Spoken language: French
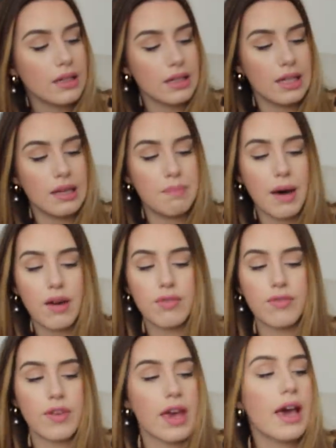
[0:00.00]
il est
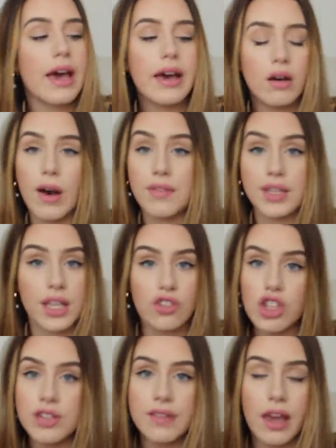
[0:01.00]
parfait, avec un
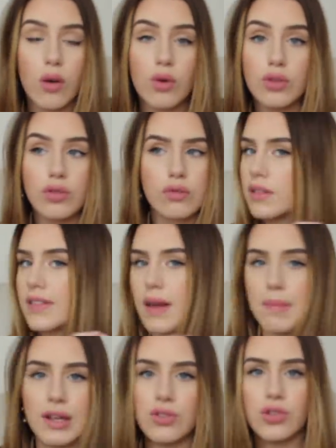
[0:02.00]
jean taille haute
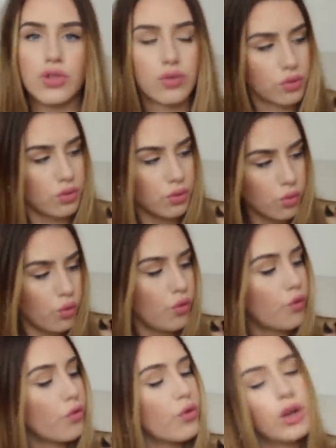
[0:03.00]
ça match de
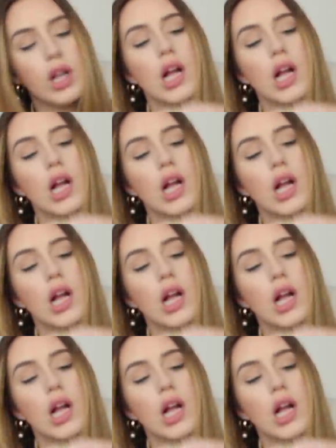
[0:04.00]
ouf.